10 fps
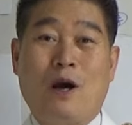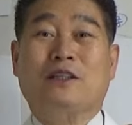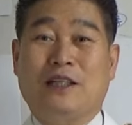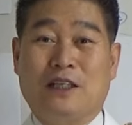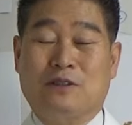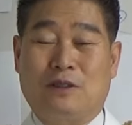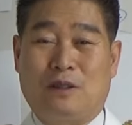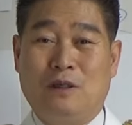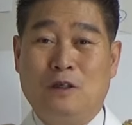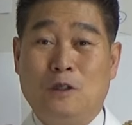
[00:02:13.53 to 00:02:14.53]

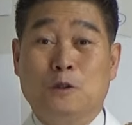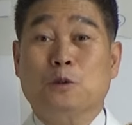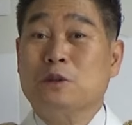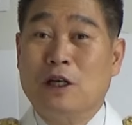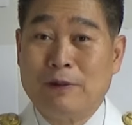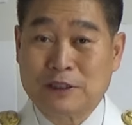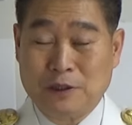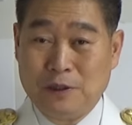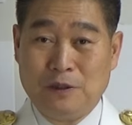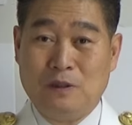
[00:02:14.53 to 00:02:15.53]
확대해서 쫓아가
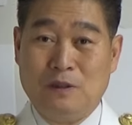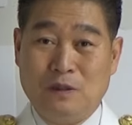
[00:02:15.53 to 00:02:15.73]
봤어요.